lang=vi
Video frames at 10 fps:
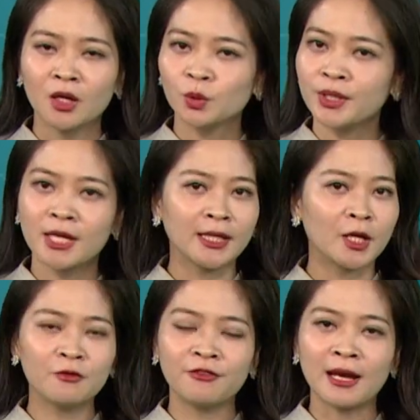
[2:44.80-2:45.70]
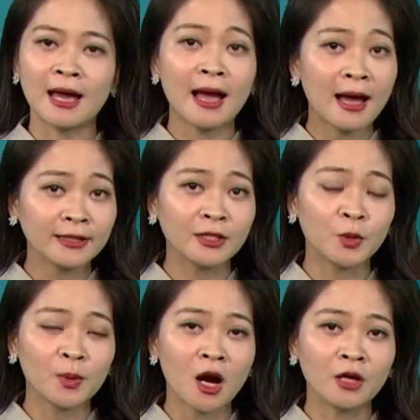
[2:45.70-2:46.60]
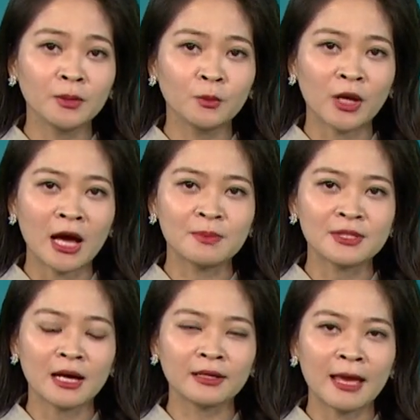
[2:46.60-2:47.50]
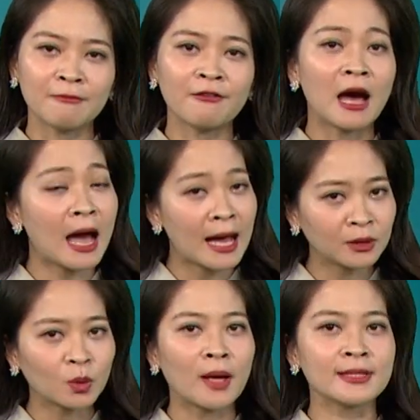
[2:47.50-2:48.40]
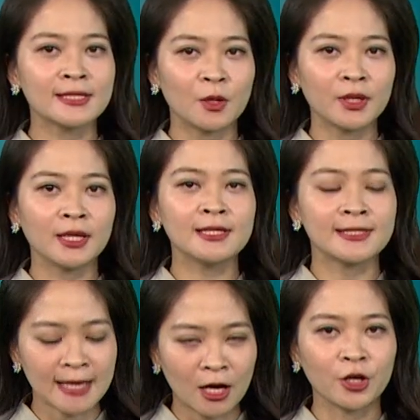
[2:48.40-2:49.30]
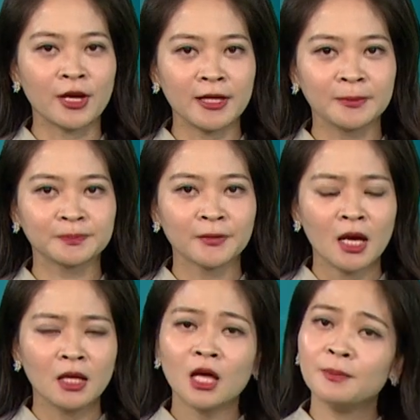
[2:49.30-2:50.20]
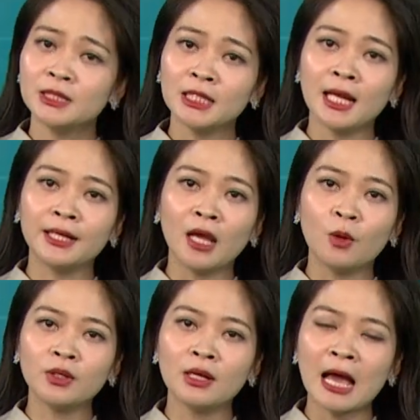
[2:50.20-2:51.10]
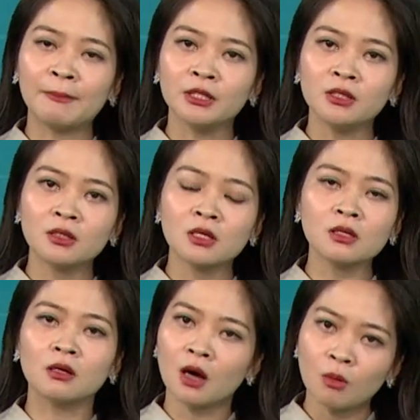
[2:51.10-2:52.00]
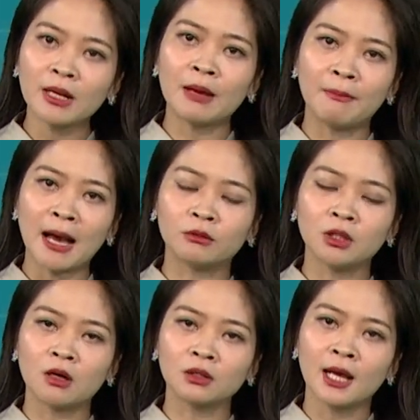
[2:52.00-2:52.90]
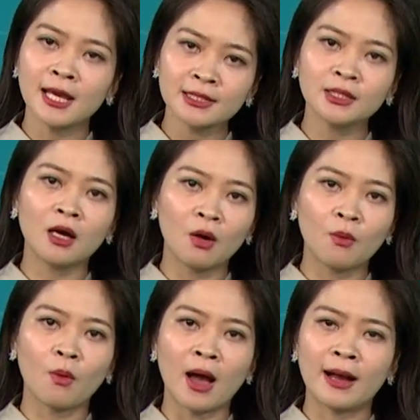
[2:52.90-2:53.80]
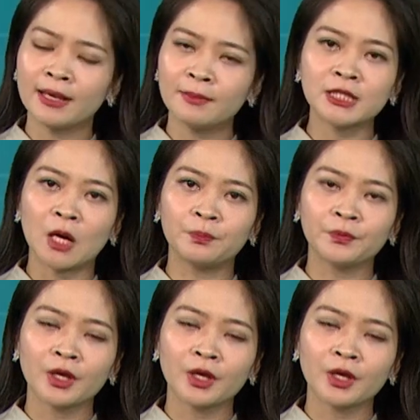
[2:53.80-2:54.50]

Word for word: Tuy nhiên thì không phải là ai thì cũng có được một hàm răng đẹp và an toàn sau khi ra khỏi đây. Thậm chí là nếu như làm ở những cơ sở không đảm bảo thì còn gây ra những hậu quả nghiêm trọng.